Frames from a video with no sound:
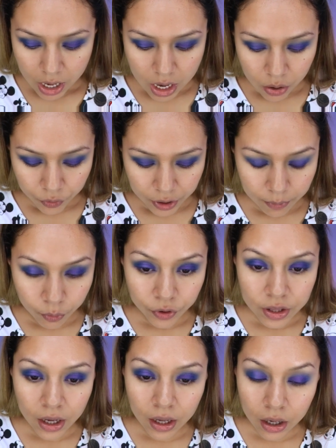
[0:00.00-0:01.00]
ahora
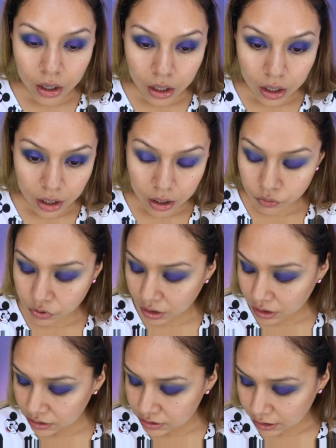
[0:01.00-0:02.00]
voy a,
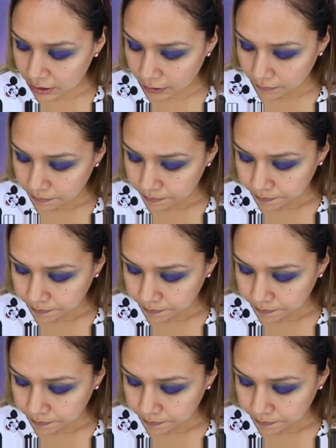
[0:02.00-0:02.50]
utilizar